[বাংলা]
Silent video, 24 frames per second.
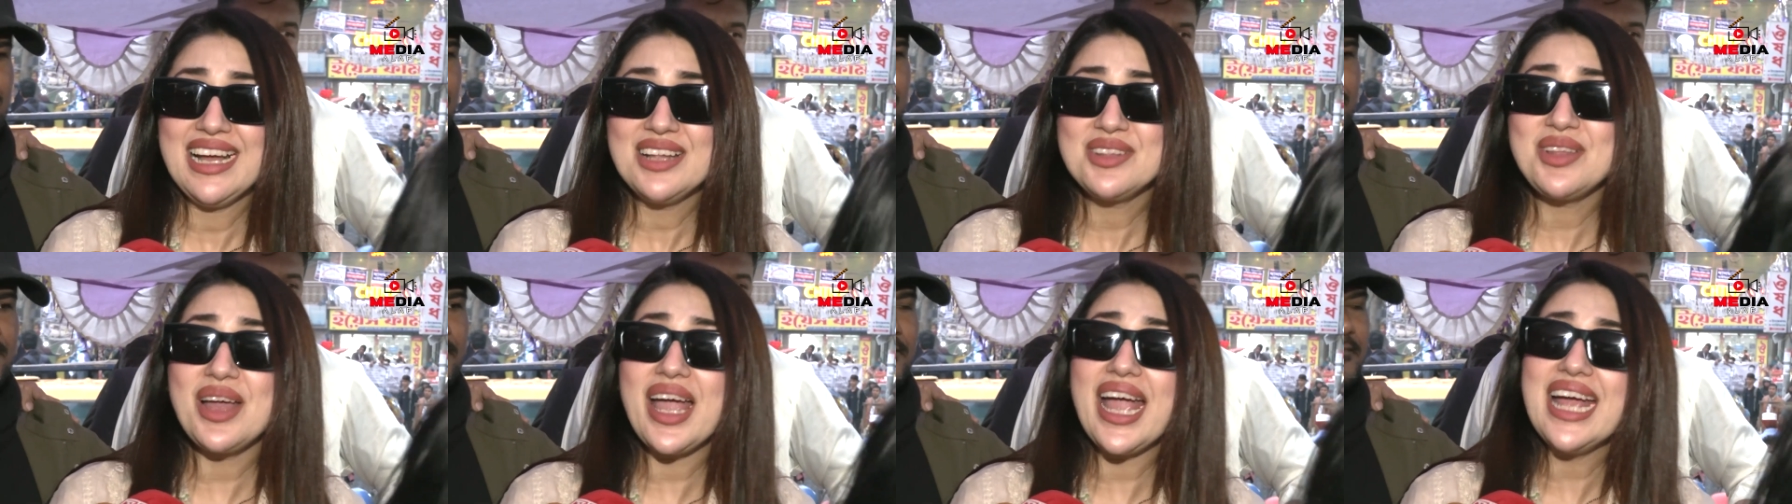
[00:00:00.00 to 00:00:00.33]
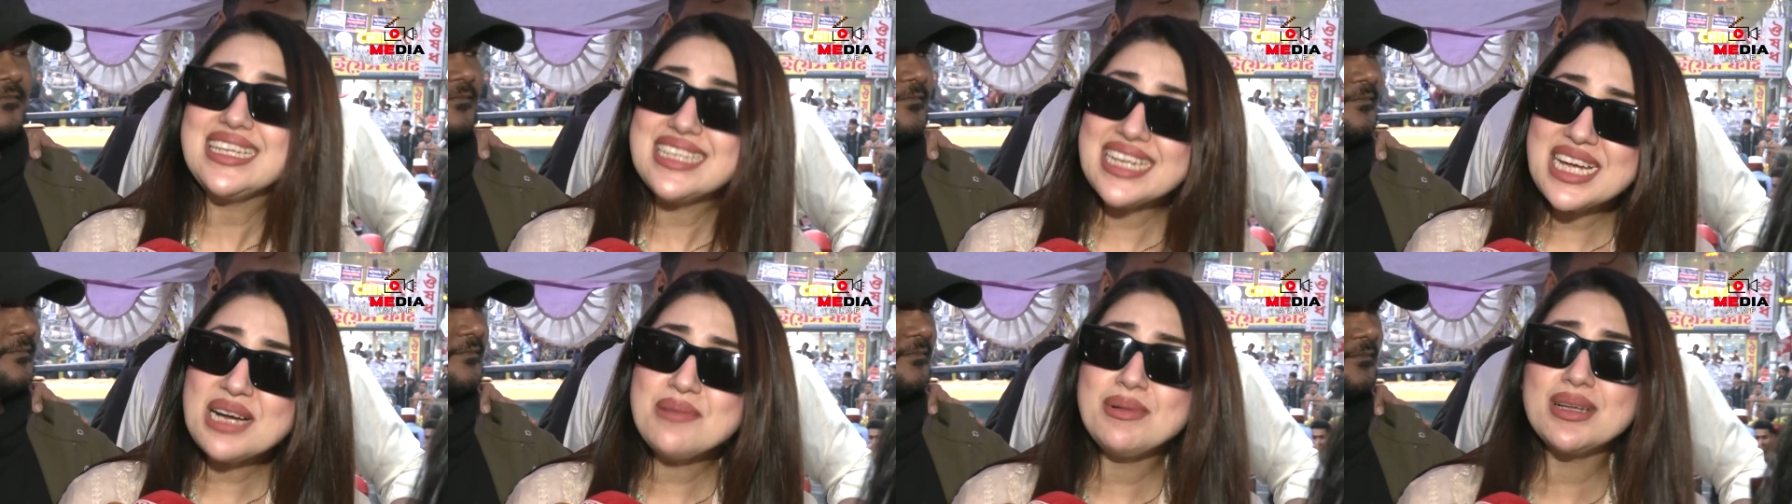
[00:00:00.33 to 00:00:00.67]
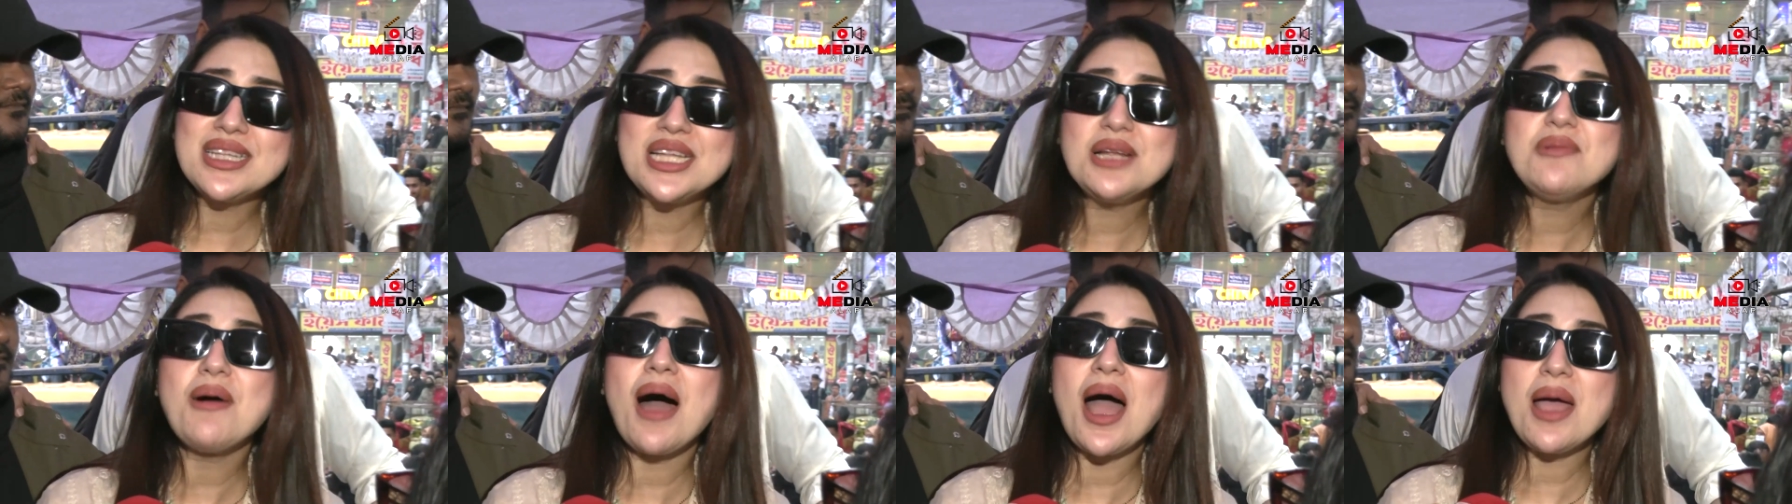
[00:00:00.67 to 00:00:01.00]
তো এইটাই
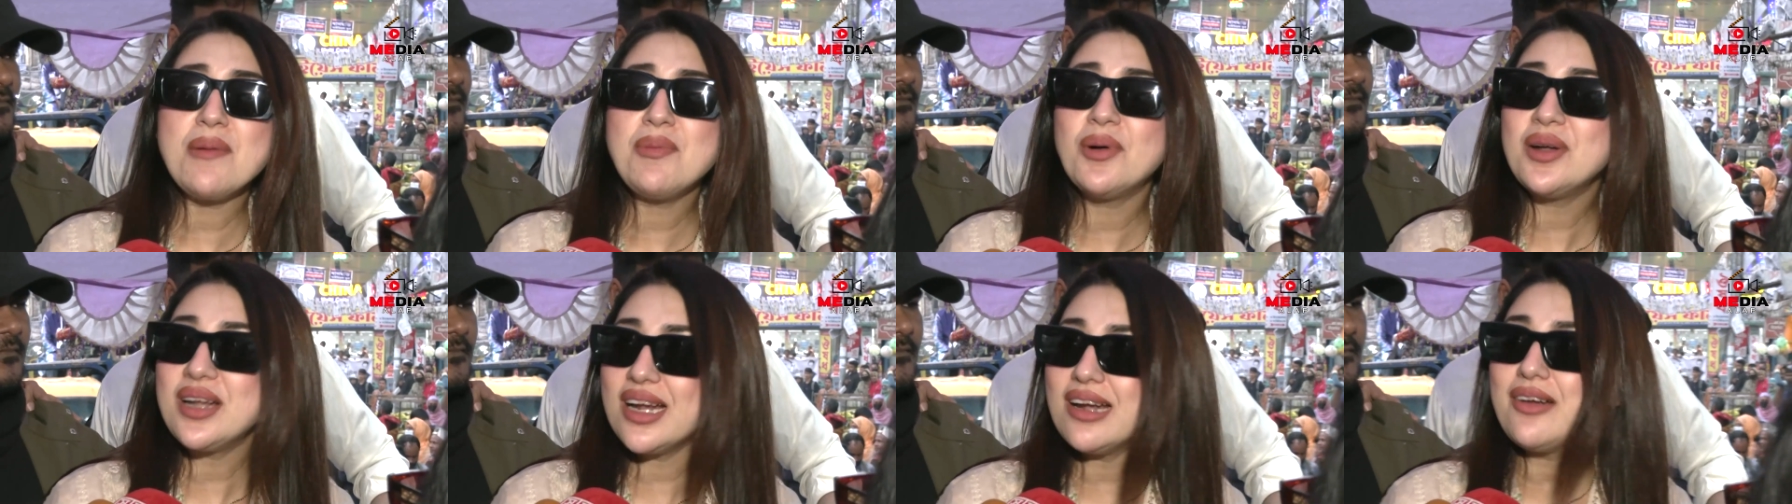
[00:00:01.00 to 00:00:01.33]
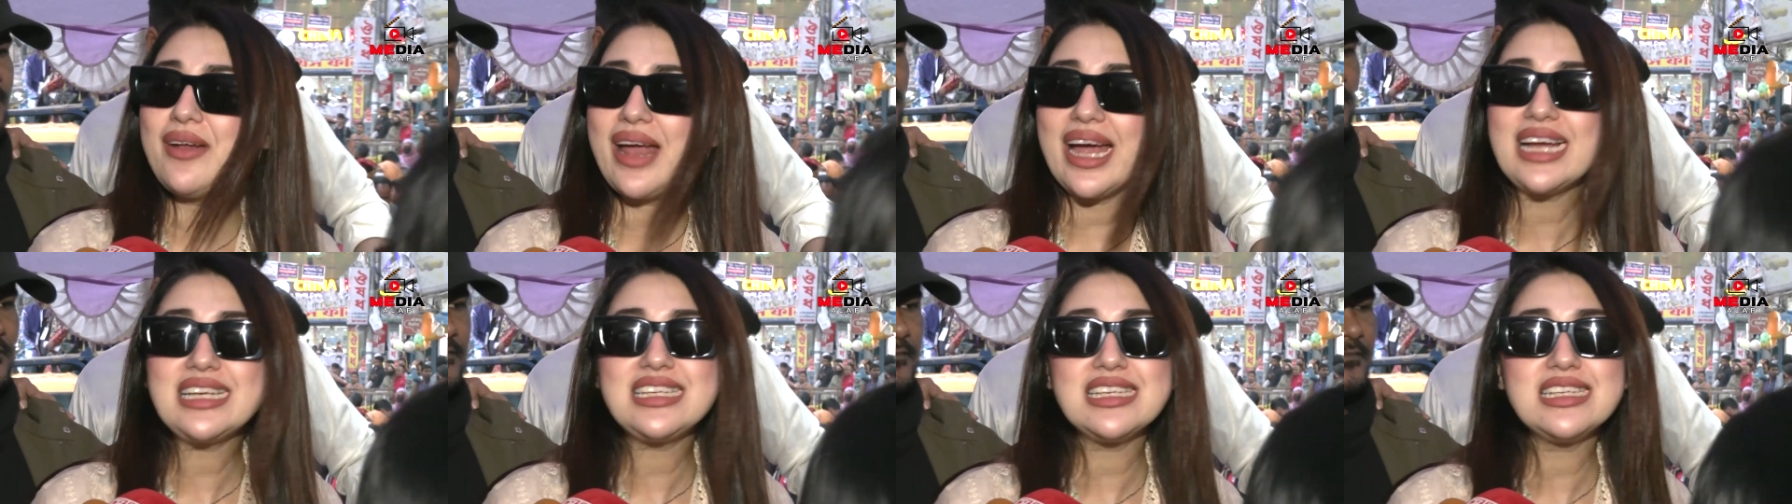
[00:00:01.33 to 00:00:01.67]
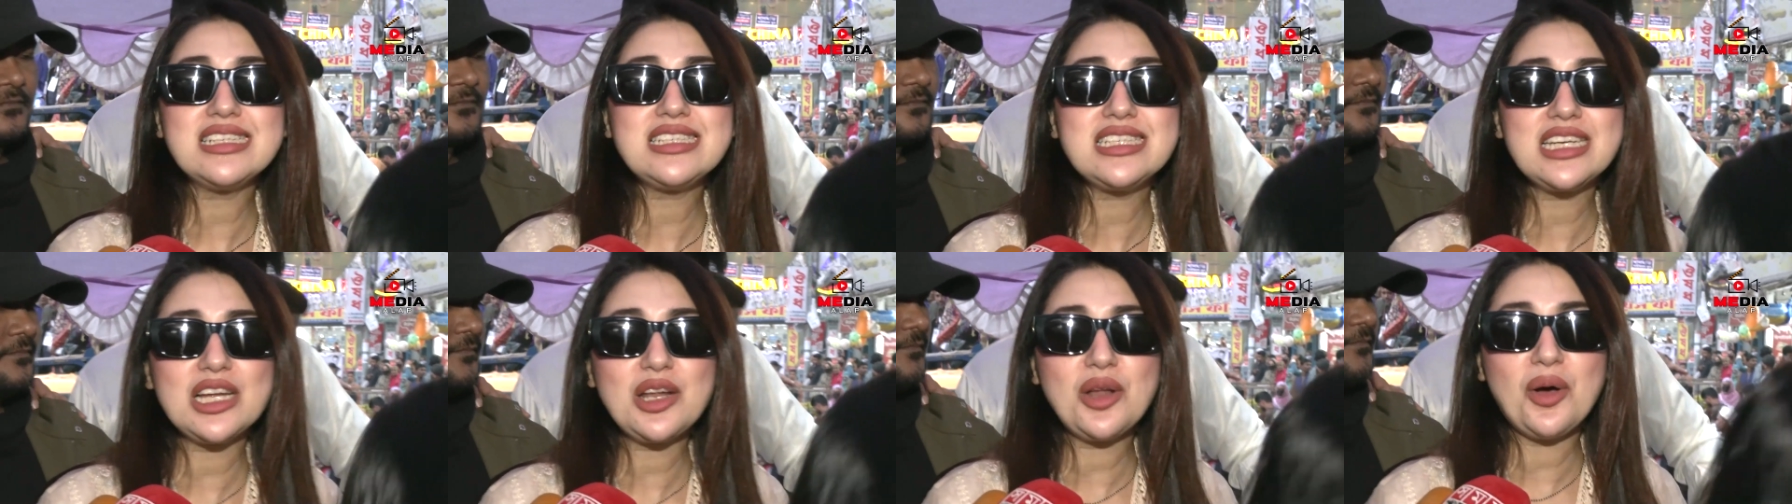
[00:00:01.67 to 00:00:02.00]
আমাদের ভাই বোনের
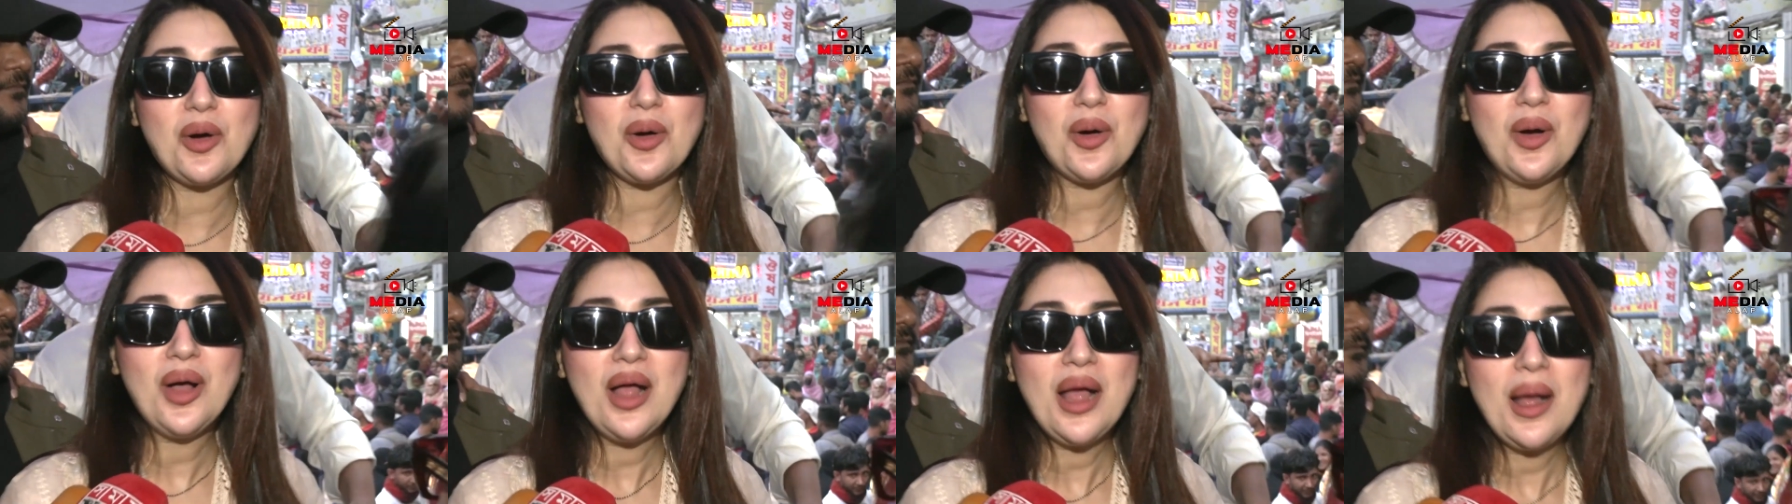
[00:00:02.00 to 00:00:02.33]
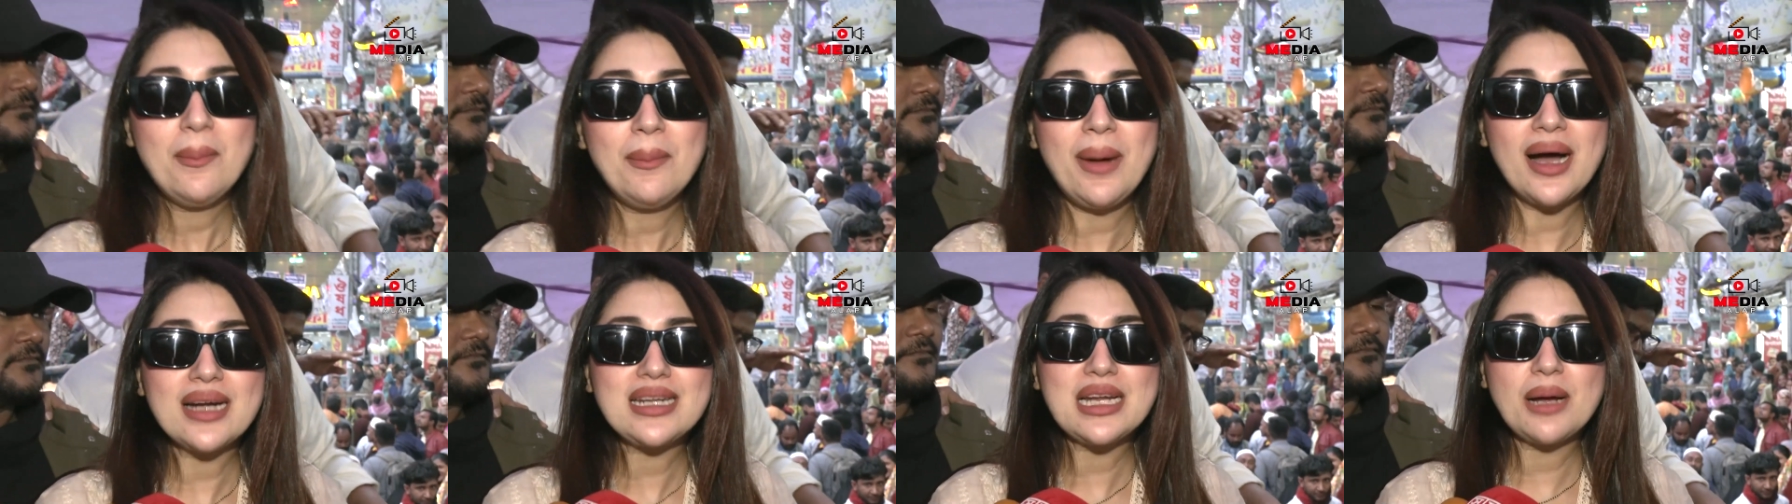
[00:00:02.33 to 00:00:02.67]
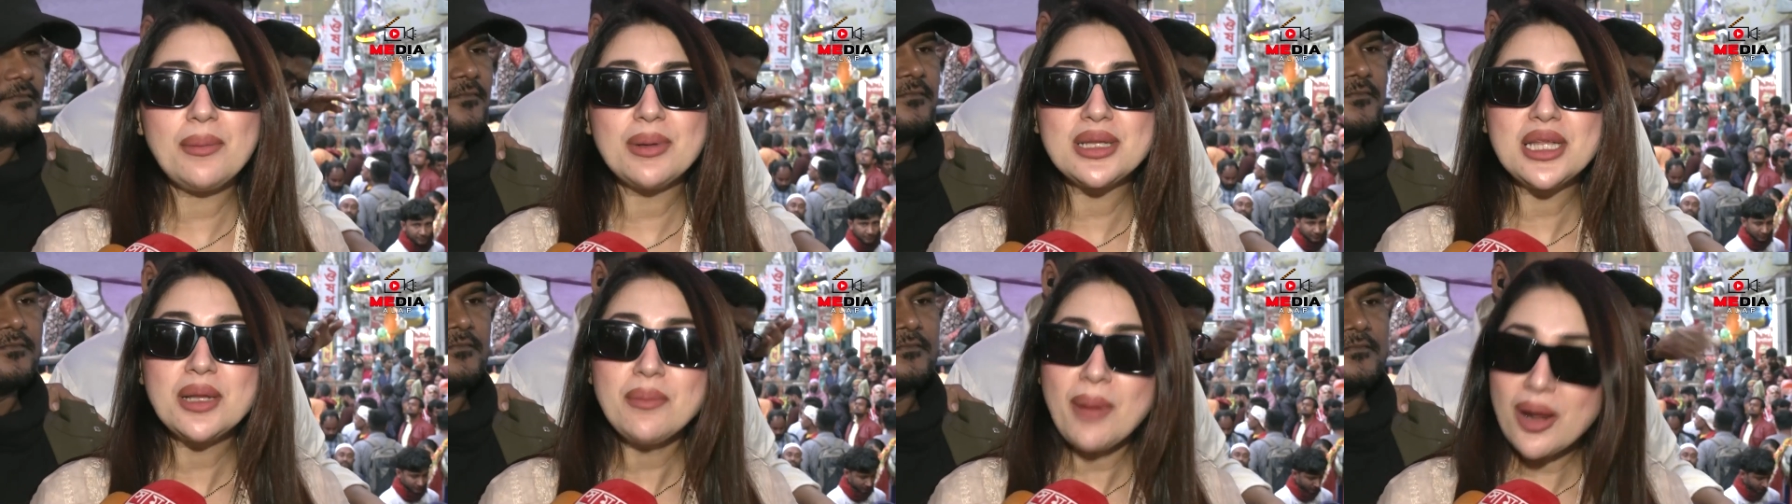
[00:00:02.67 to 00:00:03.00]
রিয়াকশন ছিল বাট
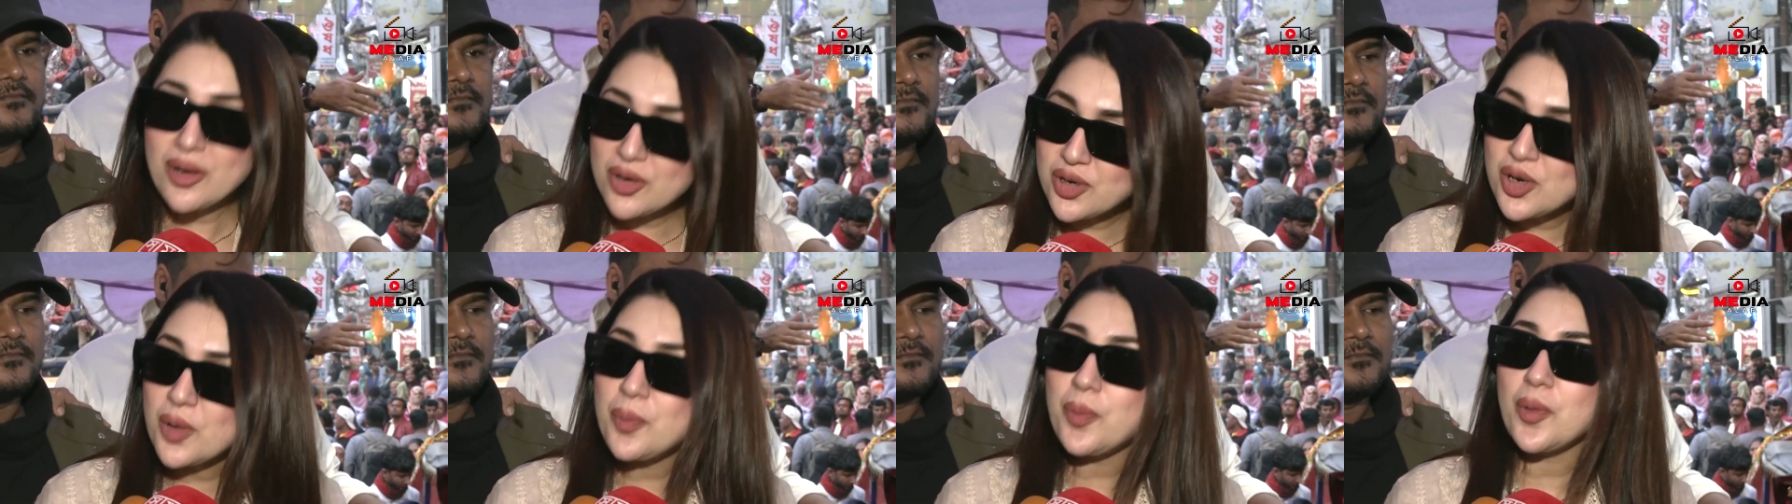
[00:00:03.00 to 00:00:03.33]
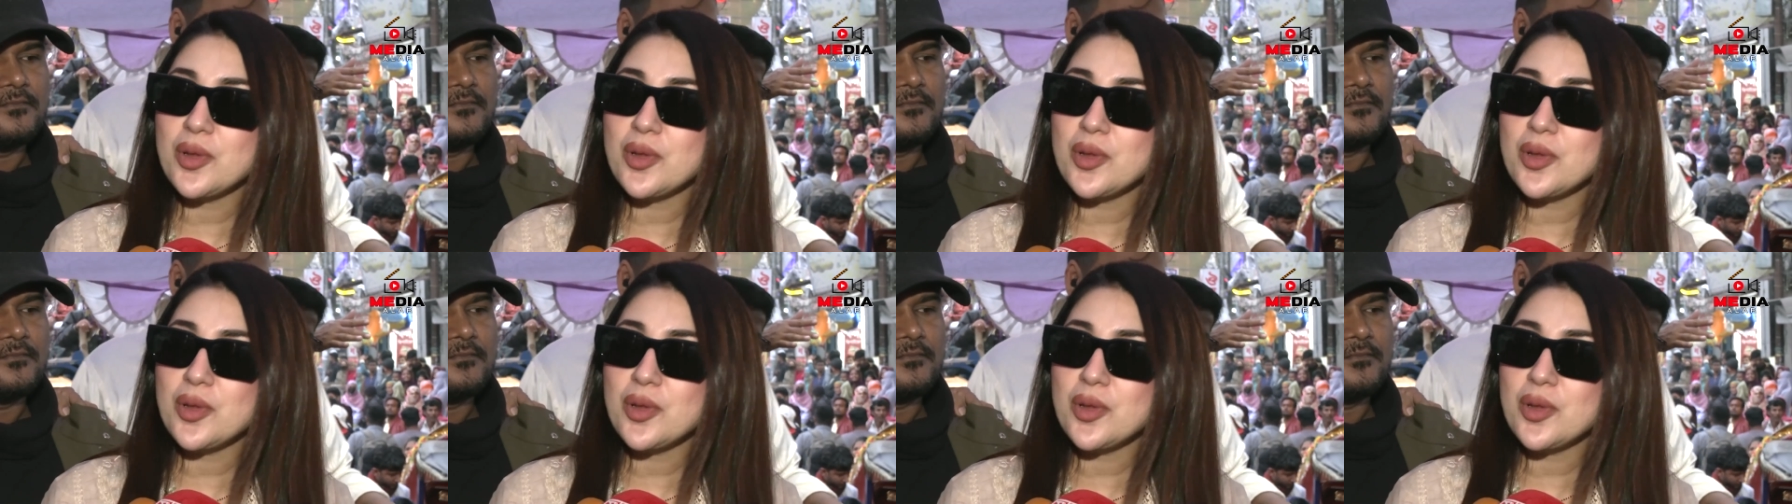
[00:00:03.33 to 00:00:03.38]
আমাদের মাননীয়